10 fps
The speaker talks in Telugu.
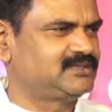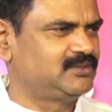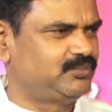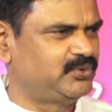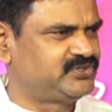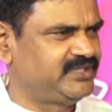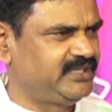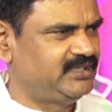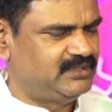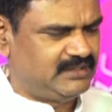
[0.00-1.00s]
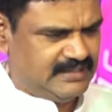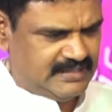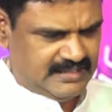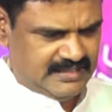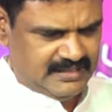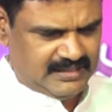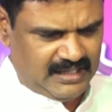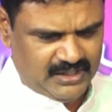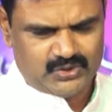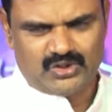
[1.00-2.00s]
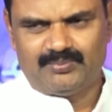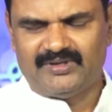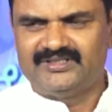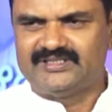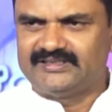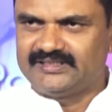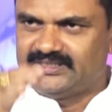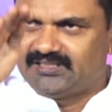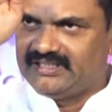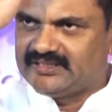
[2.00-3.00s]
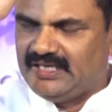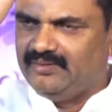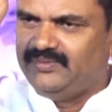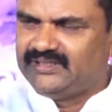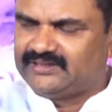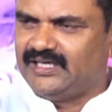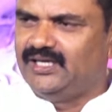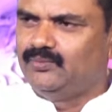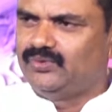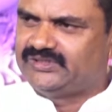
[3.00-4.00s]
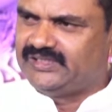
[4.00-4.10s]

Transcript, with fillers: వారందరి కొరకు దైవజనులు క్రీస్తు రాయబారి గారు